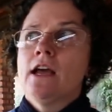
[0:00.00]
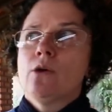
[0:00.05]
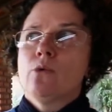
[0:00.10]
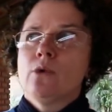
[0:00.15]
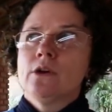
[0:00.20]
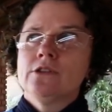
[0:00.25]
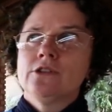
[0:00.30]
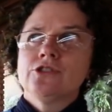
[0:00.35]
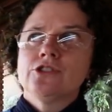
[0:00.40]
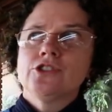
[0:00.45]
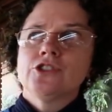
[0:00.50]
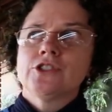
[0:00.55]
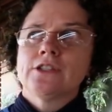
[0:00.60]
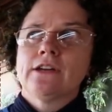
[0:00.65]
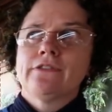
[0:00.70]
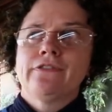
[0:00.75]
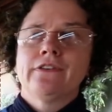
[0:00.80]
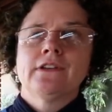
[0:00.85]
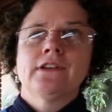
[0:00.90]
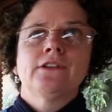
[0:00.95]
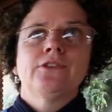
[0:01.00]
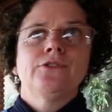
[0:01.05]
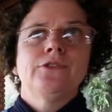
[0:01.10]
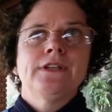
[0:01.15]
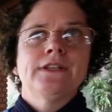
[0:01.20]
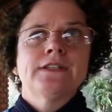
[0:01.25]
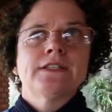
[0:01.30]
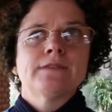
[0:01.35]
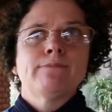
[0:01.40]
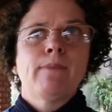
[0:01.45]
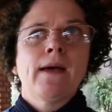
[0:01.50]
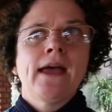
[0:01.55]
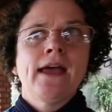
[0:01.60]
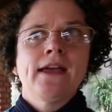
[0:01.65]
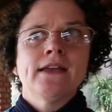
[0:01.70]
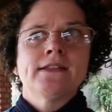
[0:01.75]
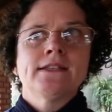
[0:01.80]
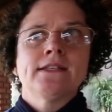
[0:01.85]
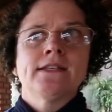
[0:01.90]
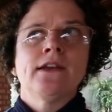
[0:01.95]
Quando a gente está falando em
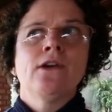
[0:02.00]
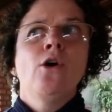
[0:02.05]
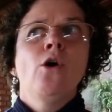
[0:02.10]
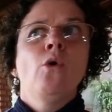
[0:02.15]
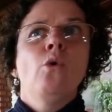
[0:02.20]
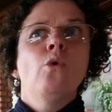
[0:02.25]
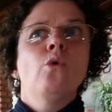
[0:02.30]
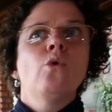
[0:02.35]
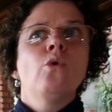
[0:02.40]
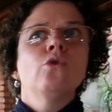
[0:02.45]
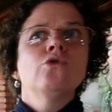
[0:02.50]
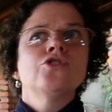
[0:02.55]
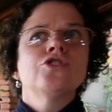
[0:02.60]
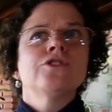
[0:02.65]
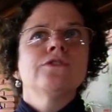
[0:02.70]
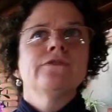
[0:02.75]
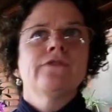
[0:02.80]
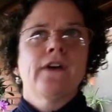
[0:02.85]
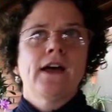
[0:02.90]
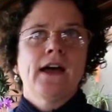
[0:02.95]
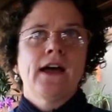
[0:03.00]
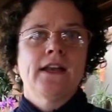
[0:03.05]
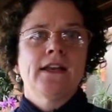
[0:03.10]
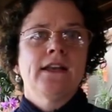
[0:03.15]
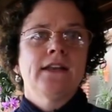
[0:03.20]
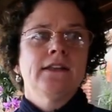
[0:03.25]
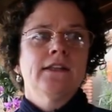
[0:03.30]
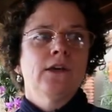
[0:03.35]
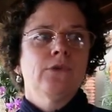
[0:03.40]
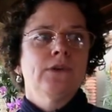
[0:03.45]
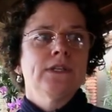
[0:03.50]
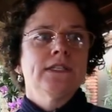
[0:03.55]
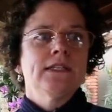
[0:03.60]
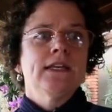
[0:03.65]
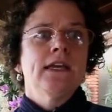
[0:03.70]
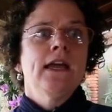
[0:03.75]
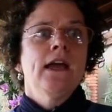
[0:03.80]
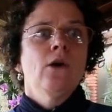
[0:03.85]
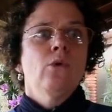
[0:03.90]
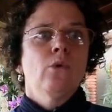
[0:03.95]
espécie, o cultivar. Então,
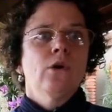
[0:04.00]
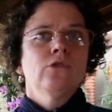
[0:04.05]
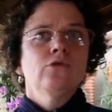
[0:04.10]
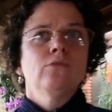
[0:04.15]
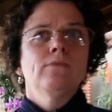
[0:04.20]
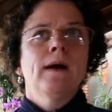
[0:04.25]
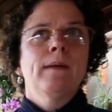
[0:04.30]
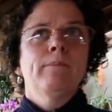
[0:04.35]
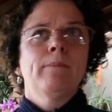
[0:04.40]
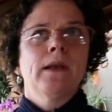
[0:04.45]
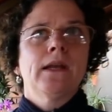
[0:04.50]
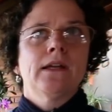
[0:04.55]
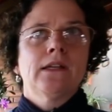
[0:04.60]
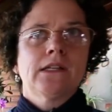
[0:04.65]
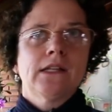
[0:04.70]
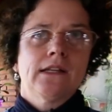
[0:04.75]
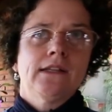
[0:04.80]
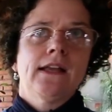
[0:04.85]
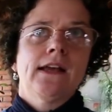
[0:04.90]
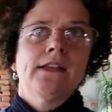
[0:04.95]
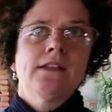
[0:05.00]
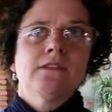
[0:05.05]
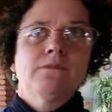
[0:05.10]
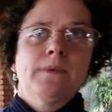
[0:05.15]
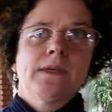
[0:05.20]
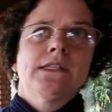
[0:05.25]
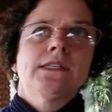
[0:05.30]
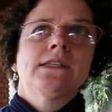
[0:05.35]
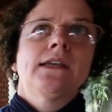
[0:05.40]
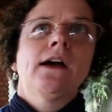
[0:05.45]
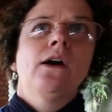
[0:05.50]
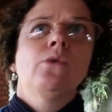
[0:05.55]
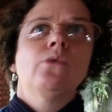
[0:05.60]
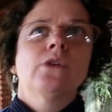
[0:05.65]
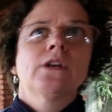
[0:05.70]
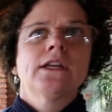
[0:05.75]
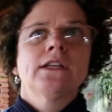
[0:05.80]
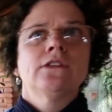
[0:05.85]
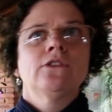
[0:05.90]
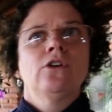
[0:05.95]
assim, quando uma planta dá especial, o
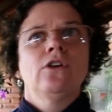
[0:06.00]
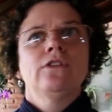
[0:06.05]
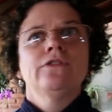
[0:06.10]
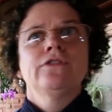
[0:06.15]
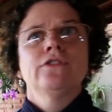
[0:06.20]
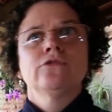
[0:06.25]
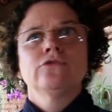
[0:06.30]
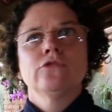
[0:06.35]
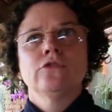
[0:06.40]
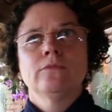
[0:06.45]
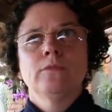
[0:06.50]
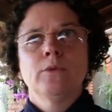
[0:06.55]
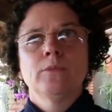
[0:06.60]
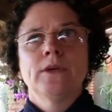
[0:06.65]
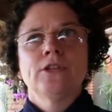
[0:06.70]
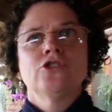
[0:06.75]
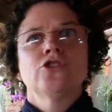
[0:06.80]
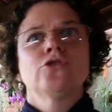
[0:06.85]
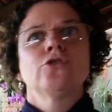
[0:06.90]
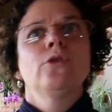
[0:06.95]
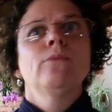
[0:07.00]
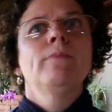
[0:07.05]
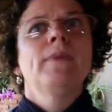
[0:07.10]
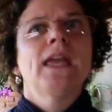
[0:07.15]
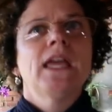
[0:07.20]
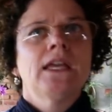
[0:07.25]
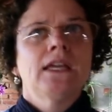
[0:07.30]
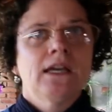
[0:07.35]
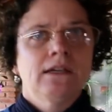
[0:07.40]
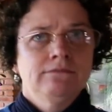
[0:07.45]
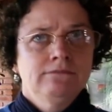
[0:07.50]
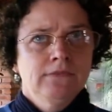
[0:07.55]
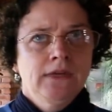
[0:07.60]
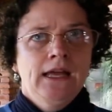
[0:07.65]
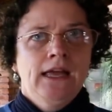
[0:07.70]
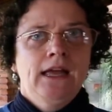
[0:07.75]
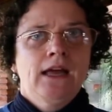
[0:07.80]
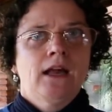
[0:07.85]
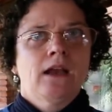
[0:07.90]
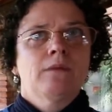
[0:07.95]
orquidófilo normalmente nomeia
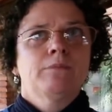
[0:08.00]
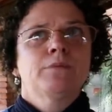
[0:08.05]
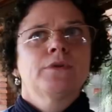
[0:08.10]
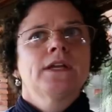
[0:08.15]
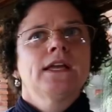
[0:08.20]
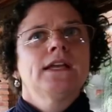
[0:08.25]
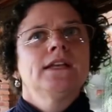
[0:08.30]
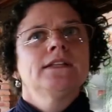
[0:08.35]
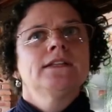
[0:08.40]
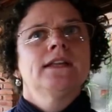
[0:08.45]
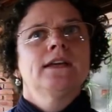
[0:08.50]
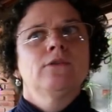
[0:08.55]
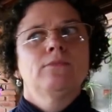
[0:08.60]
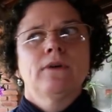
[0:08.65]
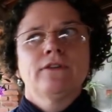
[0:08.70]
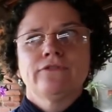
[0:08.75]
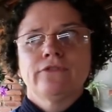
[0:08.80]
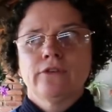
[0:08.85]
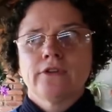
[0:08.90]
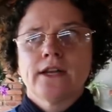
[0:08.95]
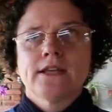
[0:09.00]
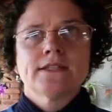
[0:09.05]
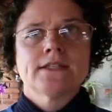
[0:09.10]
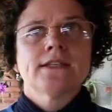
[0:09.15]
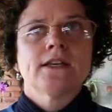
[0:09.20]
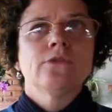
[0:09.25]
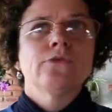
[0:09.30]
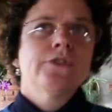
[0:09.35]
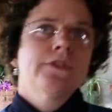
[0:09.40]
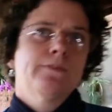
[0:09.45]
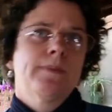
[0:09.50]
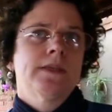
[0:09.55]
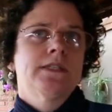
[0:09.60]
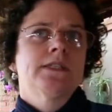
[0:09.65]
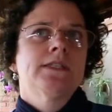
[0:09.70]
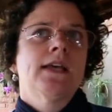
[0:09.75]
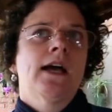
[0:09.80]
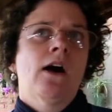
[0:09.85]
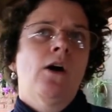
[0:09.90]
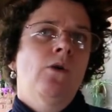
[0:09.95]
ela, porque ele deu uma floração
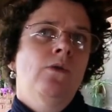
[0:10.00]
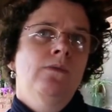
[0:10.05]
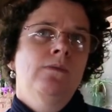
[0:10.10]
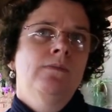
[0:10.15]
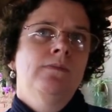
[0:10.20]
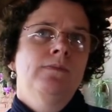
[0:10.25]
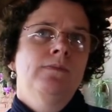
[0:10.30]
especial.